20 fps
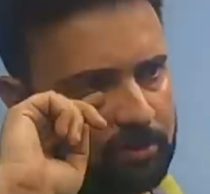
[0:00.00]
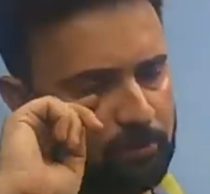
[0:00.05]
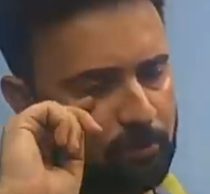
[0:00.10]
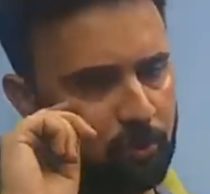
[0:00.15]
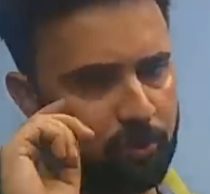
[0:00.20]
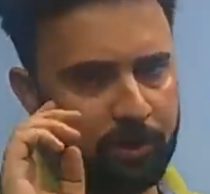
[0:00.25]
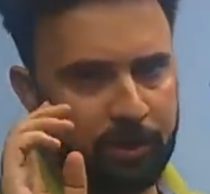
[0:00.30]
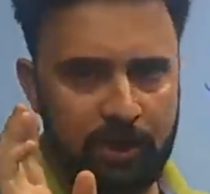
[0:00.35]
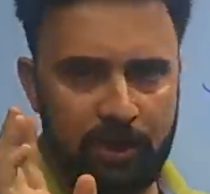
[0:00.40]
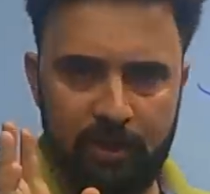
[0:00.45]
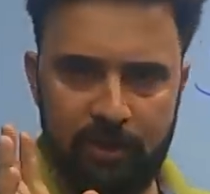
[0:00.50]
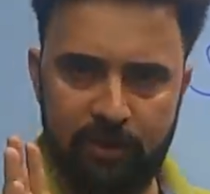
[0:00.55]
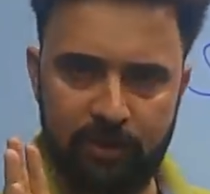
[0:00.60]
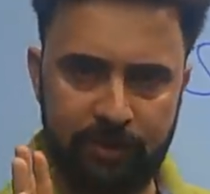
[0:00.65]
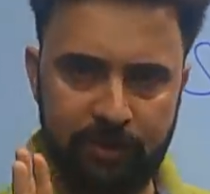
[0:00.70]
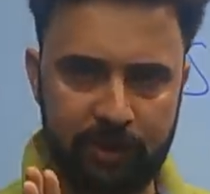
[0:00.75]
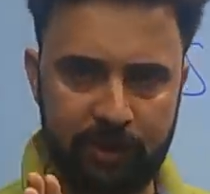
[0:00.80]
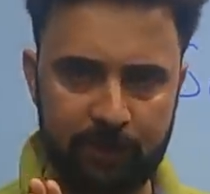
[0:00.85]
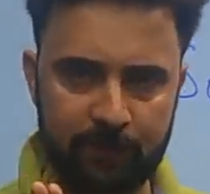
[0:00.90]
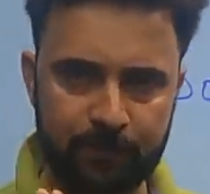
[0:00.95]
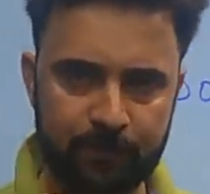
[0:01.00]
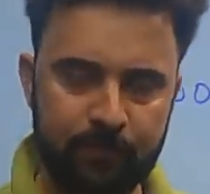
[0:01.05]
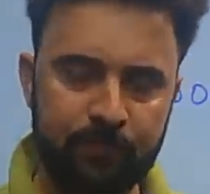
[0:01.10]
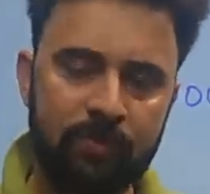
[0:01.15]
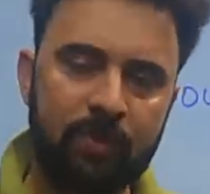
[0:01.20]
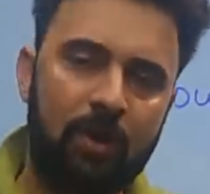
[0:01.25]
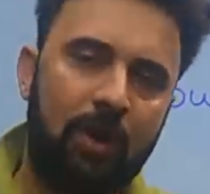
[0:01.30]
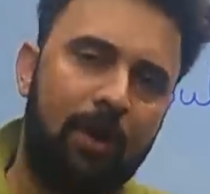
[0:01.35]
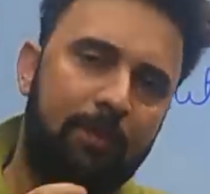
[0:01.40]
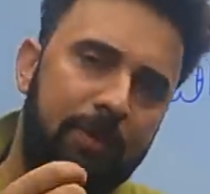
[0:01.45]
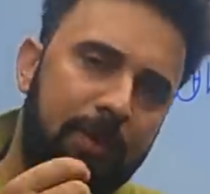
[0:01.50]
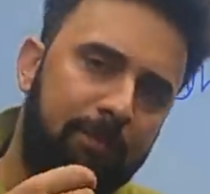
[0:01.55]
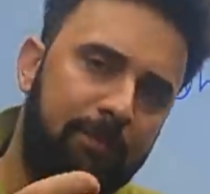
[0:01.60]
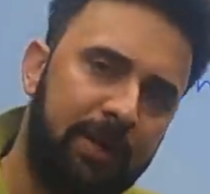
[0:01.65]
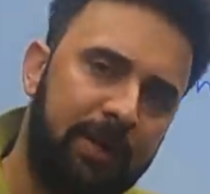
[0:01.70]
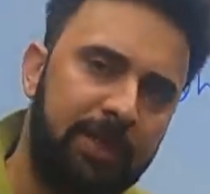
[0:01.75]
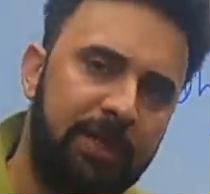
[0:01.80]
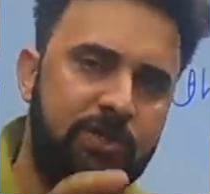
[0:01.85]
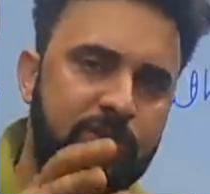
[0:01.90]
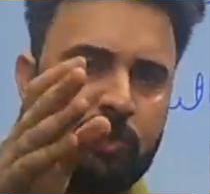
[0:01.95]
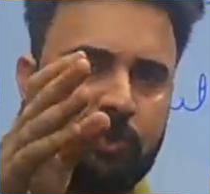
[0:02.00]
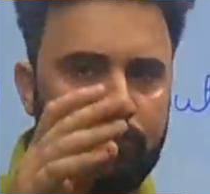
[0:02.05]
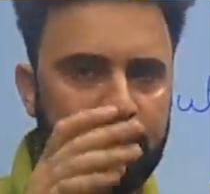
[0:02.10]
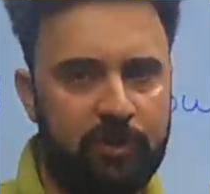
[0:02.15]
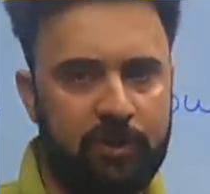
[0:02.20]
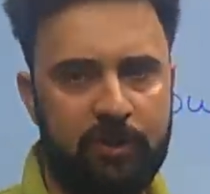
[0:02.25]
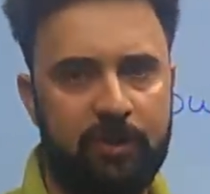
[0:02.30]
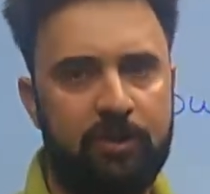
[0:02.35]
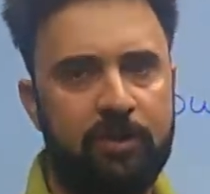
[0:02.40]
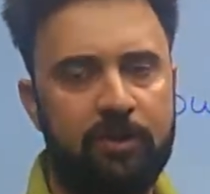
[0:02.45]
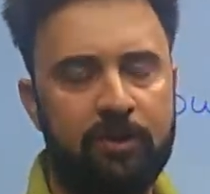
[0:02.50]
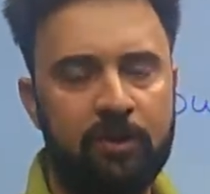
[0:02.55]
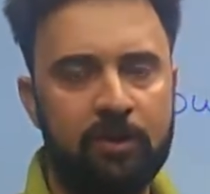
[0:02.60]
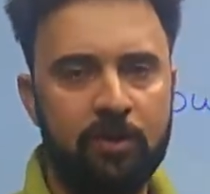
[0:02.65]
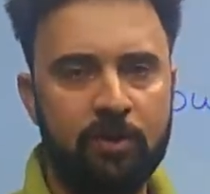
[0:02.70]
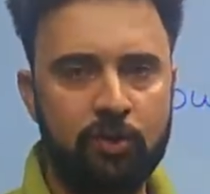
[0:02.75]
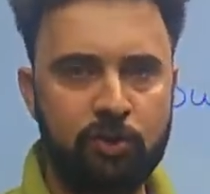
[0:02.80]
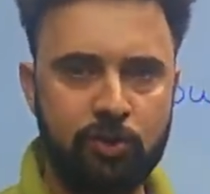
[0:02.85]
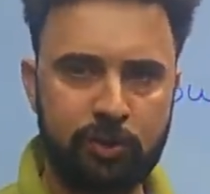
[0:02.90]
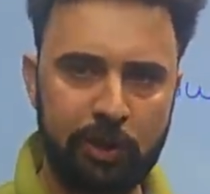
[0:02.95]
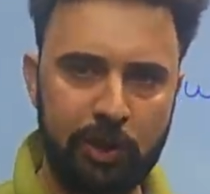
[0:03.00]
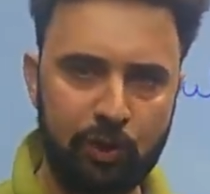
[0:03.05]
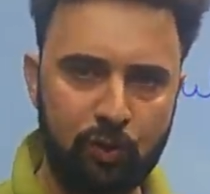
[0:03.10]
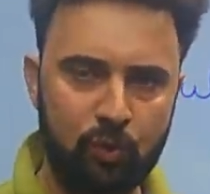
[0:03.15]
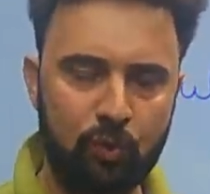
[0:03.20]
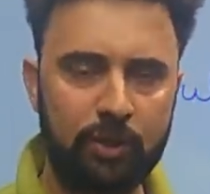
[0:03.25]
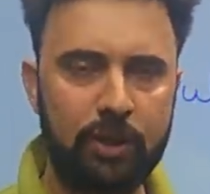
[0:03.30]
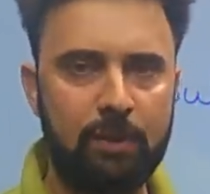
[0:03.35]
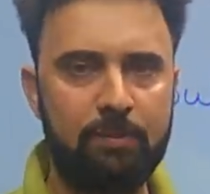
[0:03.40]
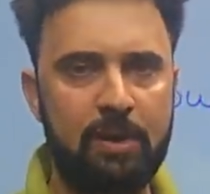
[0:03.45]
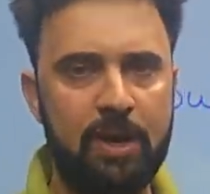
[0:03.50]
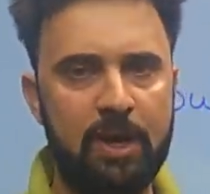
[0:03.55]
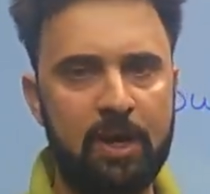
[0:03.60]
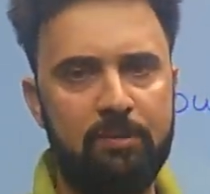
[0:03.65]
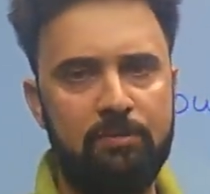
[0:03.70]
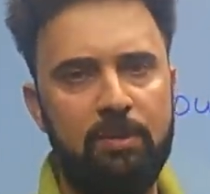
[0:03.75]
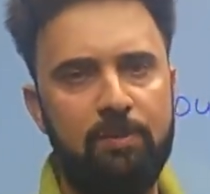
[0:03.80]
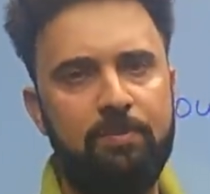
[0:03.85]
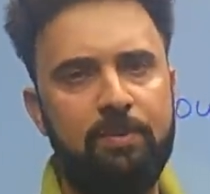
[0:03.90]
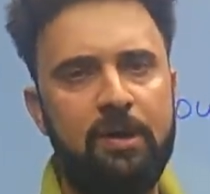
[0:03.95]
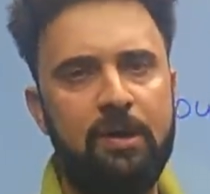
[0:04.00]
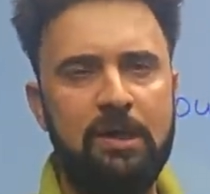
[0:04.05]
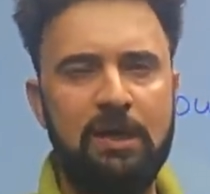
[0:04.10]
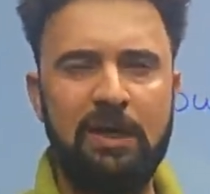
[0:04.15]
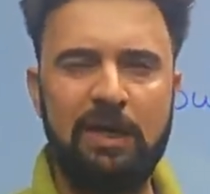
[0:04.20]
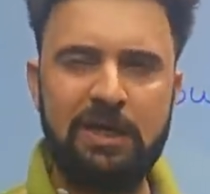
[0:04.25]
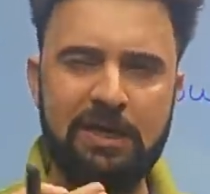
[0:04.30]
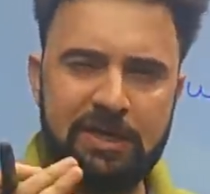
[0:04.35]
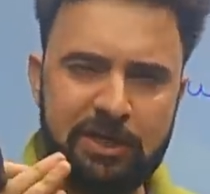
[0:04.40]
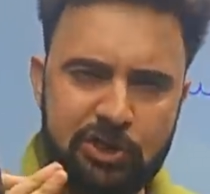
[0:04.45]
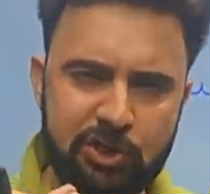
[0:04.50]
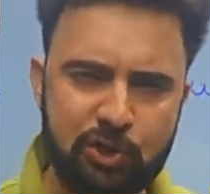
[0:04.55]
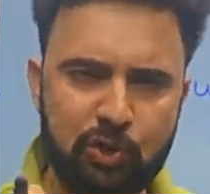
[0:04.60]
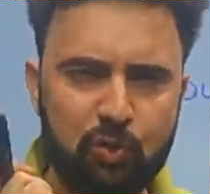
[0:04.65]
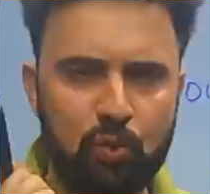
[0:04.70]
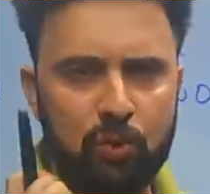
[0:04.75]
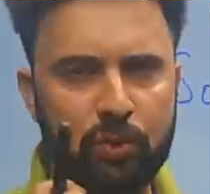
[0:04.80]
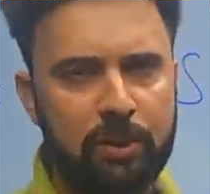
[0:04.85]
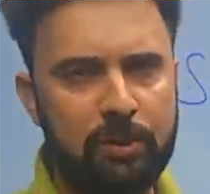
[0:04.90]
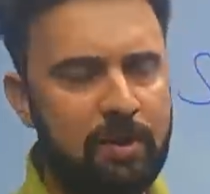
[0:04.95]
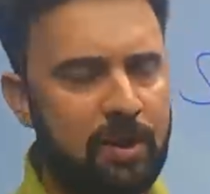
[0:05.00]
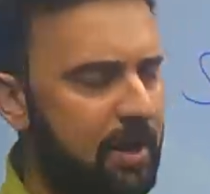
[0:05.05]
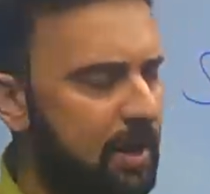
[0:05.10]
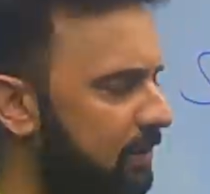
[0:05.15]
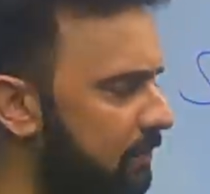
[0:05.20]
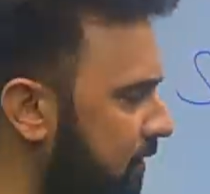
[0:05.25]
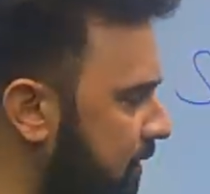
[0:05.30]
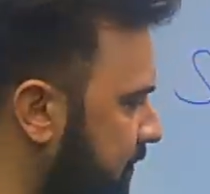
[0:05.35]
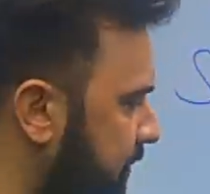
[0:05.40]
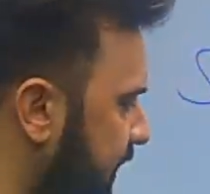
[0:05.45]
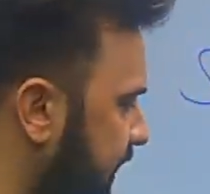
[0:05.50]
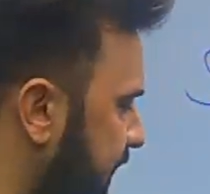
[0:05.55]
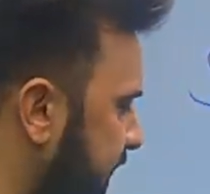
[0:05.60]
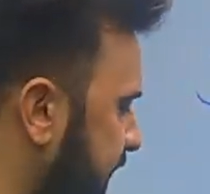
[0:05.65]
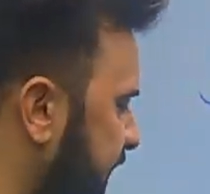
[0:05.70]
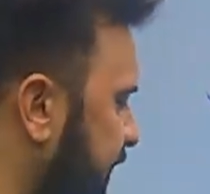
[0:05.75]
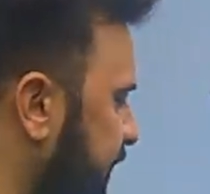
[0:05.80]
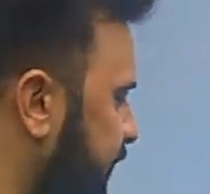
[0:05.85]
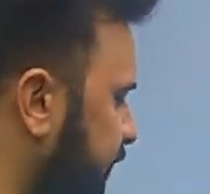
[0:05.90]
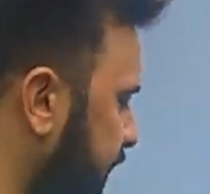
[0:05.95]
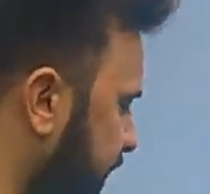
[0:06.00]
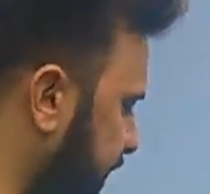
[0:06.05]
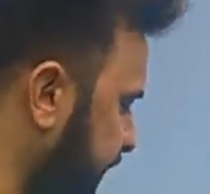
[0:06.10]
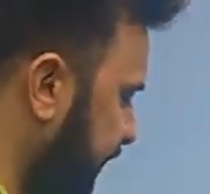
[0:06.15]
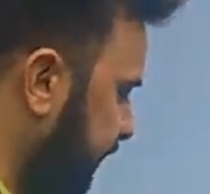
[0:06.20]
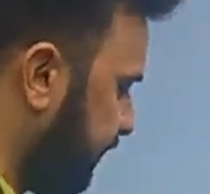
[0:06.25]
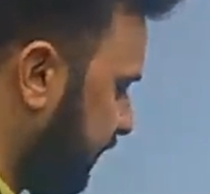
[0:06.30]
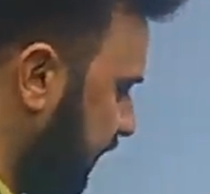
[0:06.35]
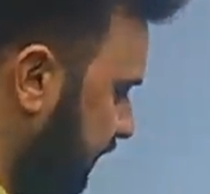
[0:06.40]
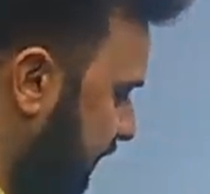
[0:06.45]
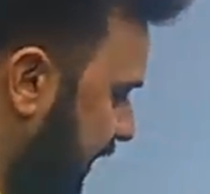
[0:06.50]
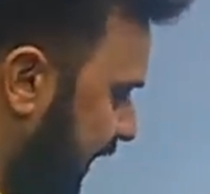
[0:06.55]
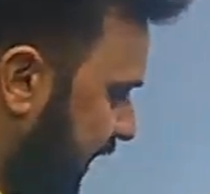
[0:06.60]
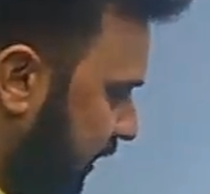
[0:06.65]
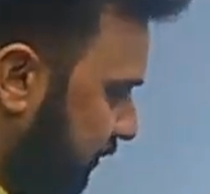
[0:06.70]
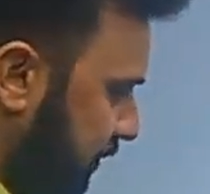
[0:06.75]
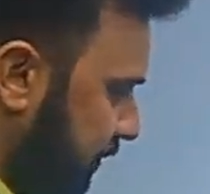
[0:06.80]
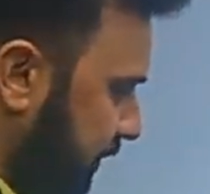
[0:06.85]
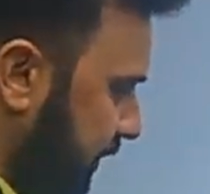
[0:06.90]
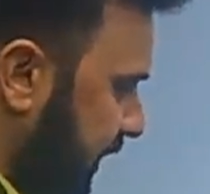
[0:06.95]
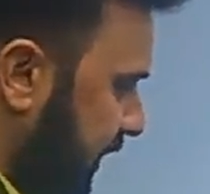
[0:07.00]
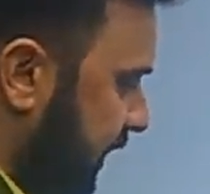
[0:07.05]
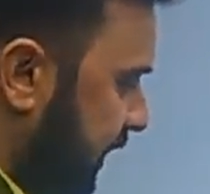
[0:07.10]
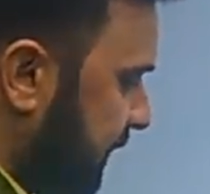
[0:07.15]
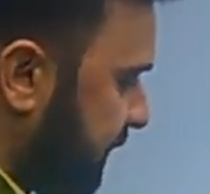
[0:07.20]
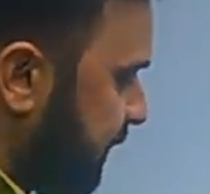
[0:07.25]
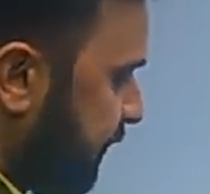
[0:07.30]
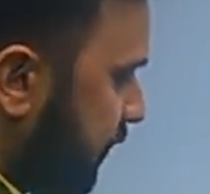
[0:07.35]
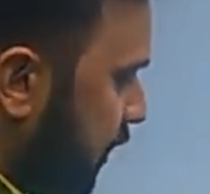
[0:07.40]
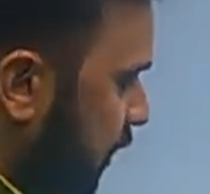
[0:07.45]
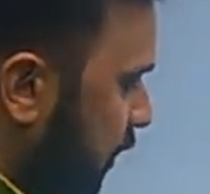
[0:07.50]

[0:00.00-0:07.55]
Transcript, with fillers: खत्म हो गया नहीं अभी बड़ी चीज़ें हैं स्टेटों के बारे में पढ़ना है डिस्ट्रिक्टों के बारे में पढ़ना है सिटीज़ के बारे में पढ़ना